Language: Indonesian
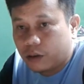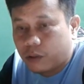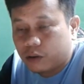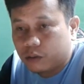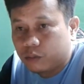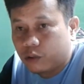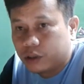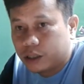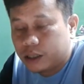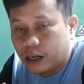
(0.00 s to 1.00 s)
jawaban untuk
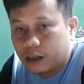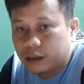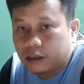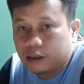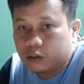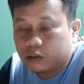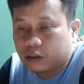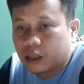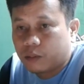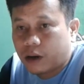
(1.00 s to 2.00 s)
tidak dan itu
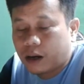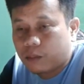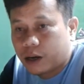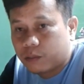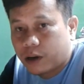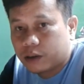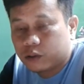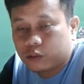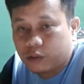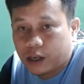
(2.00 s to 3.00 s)
tetap aman man
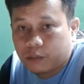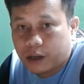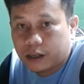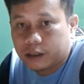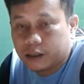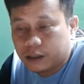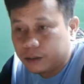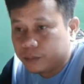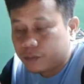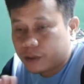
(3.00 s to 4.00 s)
Sulaiman
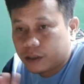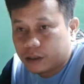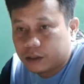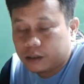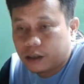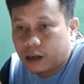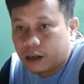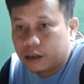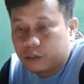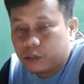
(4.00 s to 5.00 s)
ya jadi
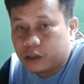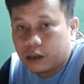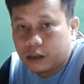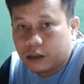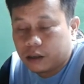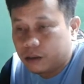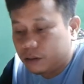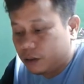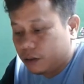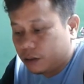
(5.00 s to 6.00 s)
silahkan dipelihara ya
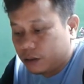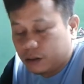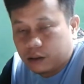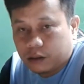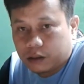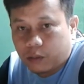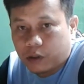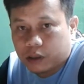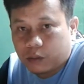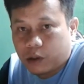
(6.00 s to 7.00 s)
eh,
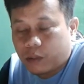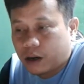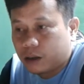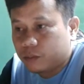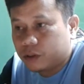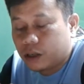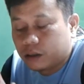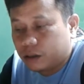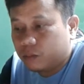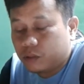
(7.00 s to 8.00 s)
sama-sama e, makan
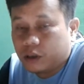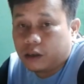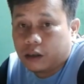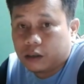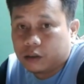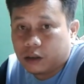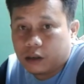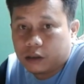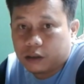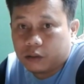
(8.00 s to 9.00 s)
pisang ya, itu pelihara
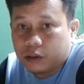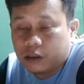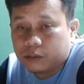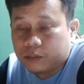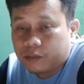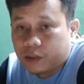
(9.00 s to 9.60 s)
aja gitu ya